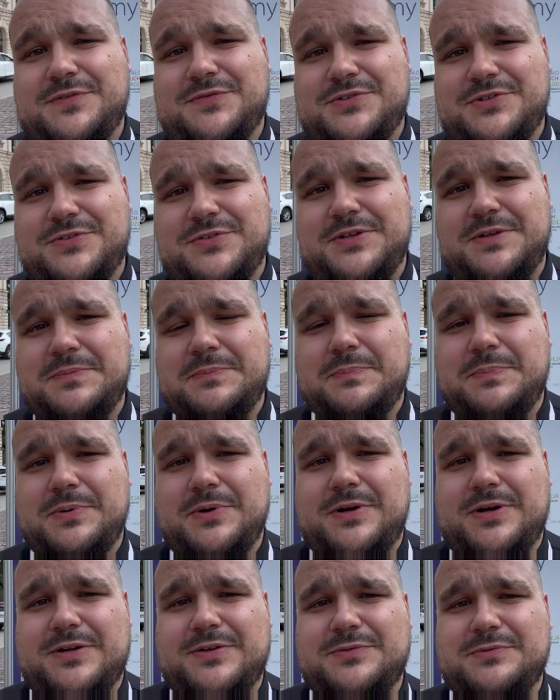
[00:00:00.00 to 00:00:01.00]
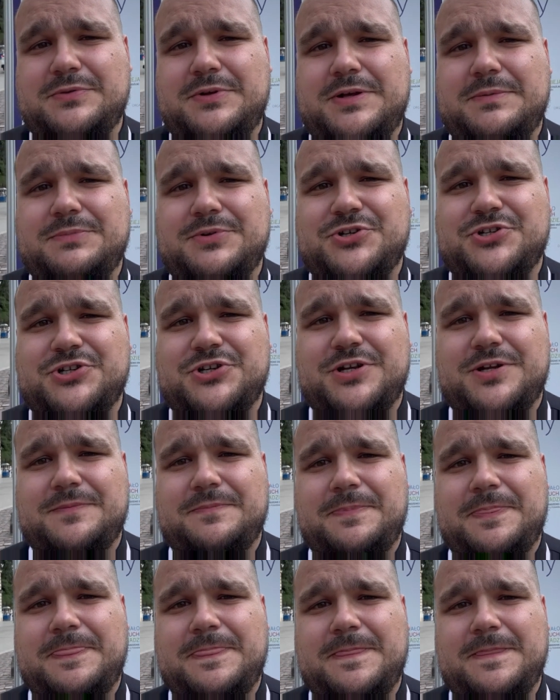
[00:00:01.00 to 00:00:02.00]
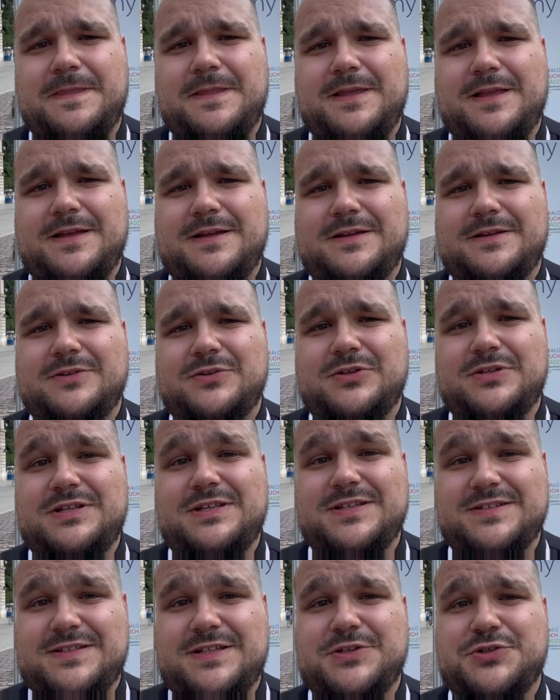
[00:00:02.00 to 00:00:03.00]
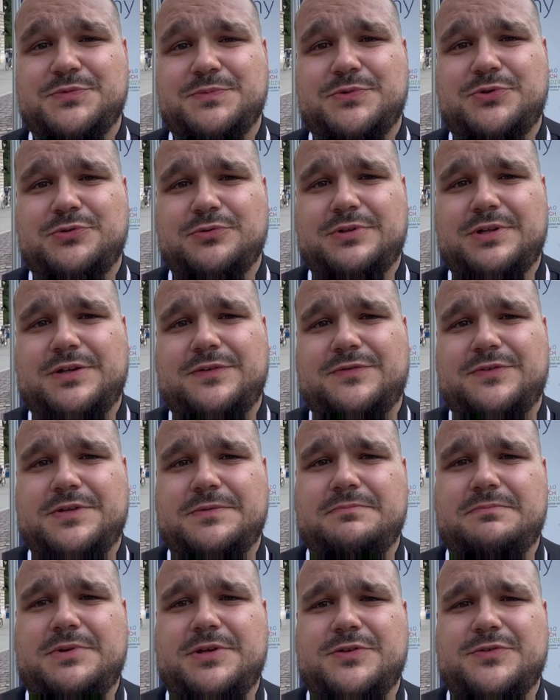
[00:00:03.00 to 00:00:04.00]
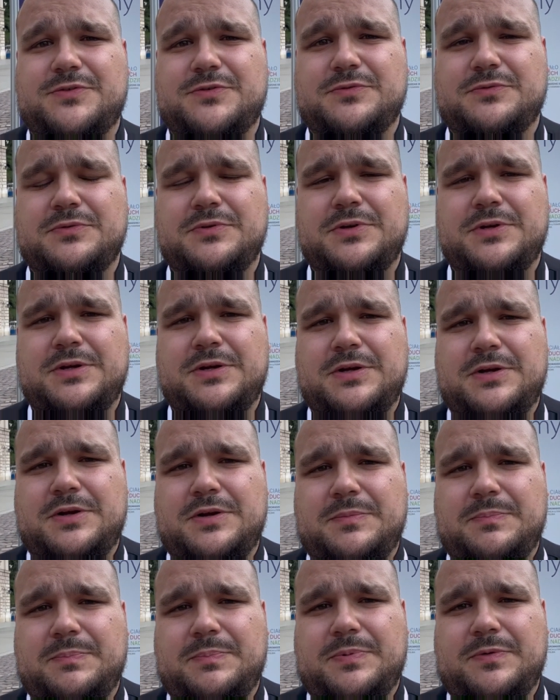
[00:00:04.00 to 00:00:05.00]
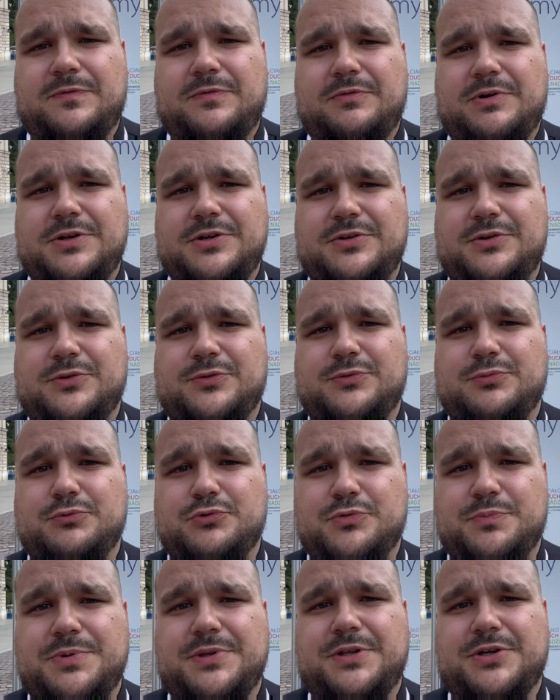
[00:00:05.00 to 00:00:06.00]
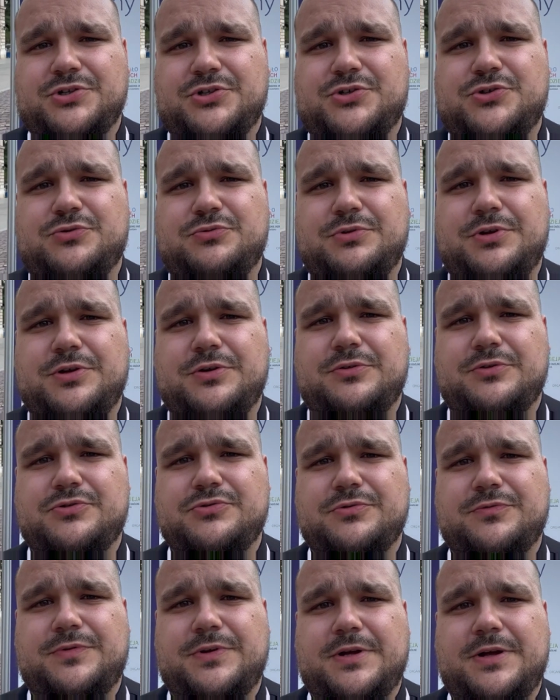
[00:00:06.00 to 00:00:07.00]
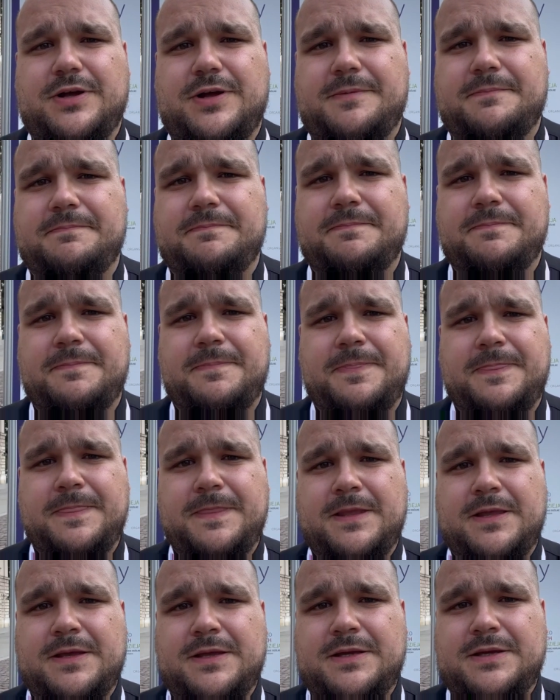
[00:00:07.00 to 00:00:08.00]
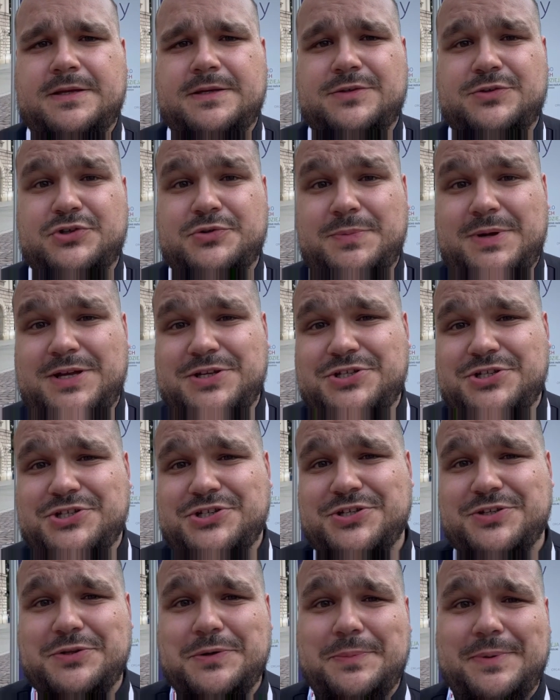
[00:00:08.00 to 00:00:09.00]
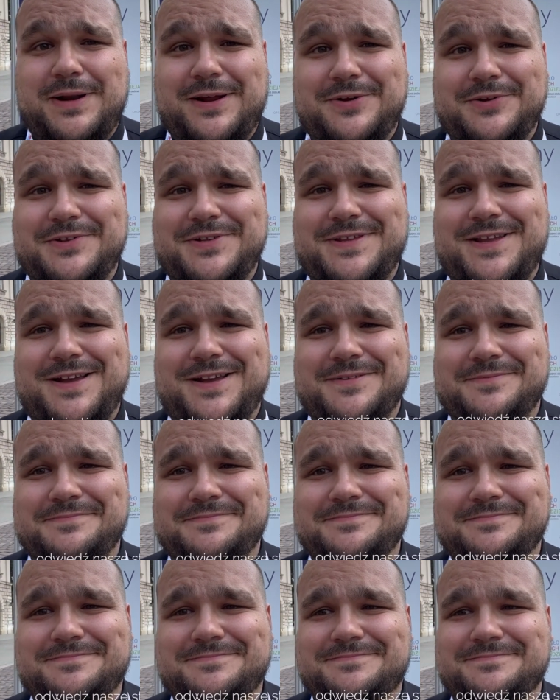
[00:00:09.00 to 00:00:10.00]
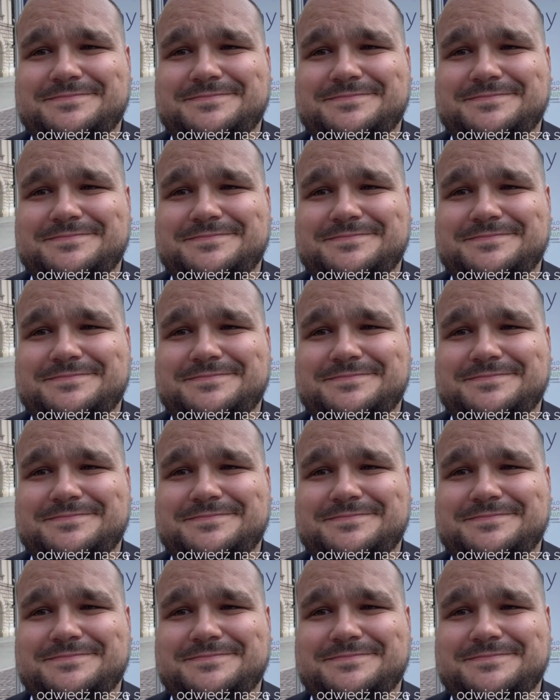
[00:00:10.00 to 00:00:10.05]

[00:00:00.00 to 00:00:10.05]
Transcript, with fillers: wszystkim pokazujemy, że jesteśmy tutaj, w tym miejscu, powołani do służby na rzecz drugiego człowieka. Trzymajcie się, dobrego dnia.